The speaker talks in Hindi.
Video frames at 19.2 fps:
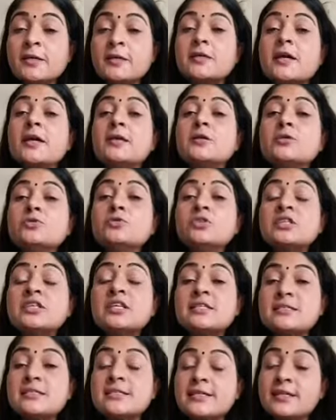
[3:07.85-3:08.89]
कानून
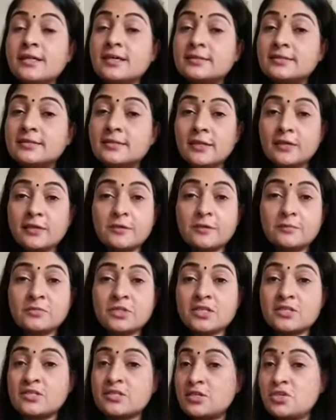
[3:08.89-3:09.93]
किसी का धर्म
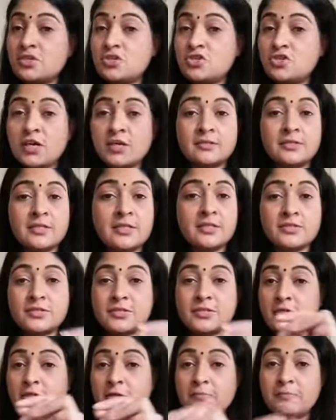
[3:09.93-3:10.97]
किसी की जाति
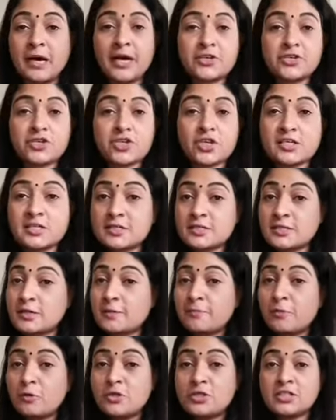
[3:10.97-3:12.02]
किसी की भाषा किसी का
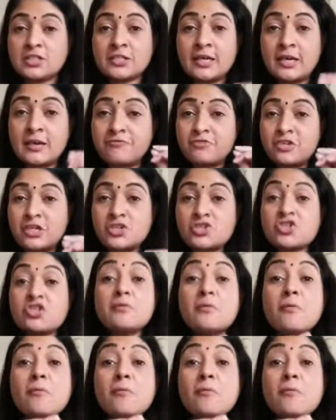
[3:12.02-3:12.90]
पॉलिटिकल एफिलिएशन